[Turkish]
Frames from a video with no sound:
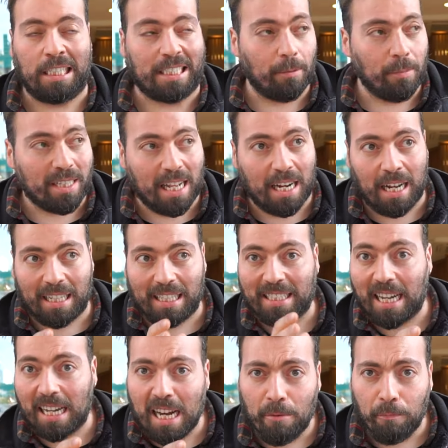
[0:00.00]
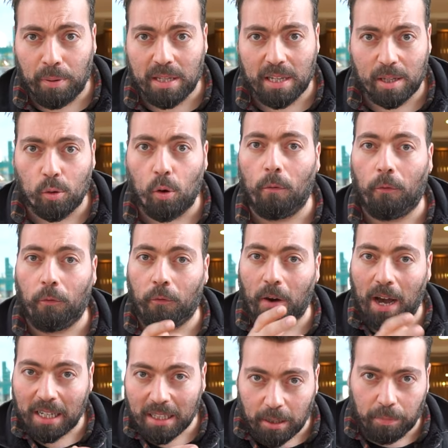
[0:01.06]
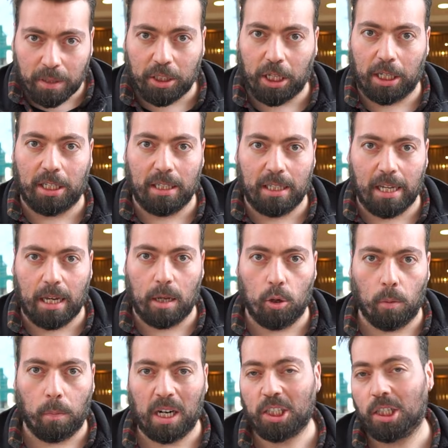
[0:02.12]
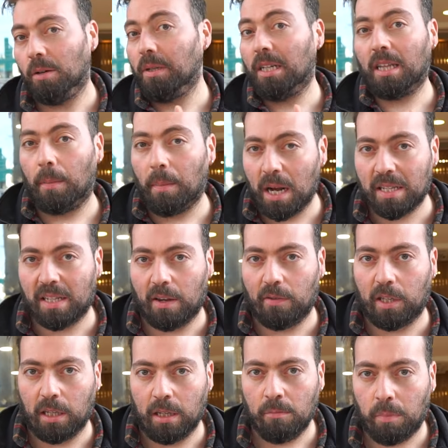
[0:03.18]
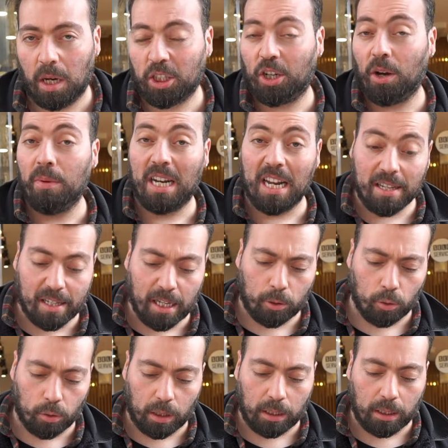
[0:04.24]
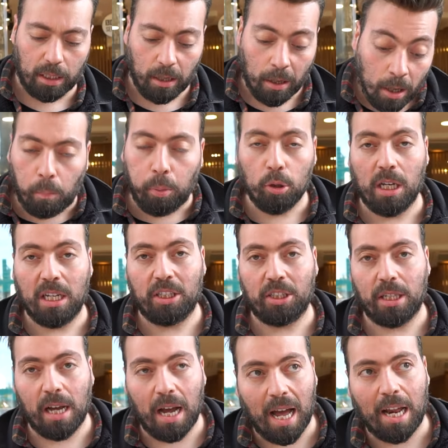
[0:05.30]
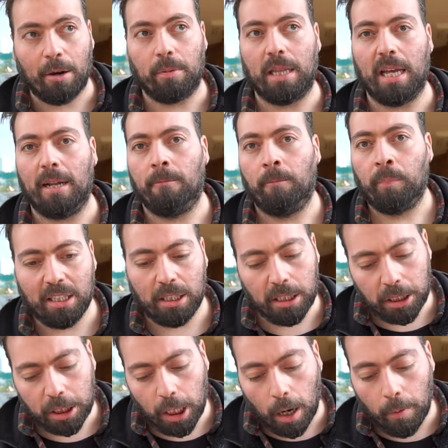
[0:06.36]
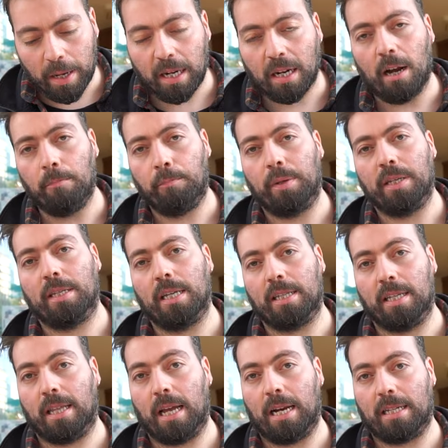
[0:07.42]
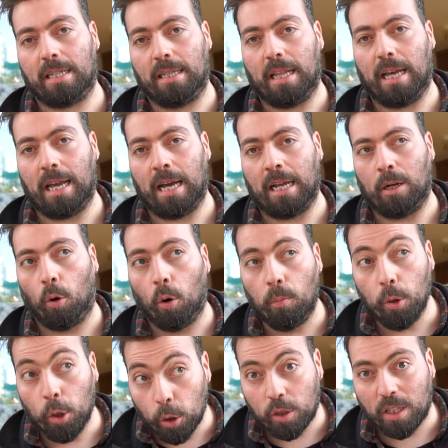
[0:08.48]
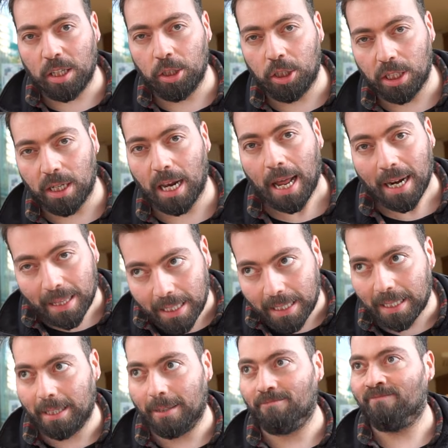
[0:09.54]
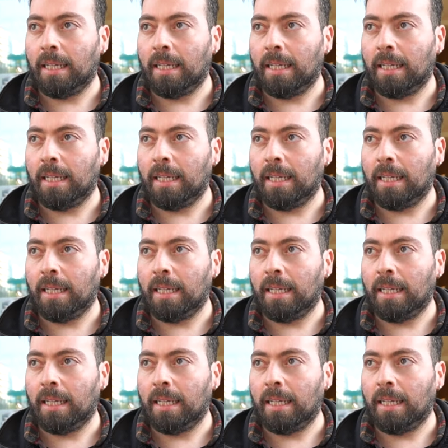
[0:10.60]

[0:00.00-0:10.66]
İşte mesela İtalyan pizzası o farklı bir şekilde geliyor. Başka bir damak zevki, başka bir lezzet oradaki. Bu da işte harbiden hakiki Amerikan pizzası tarzında yani. O büyük zincirlerdeki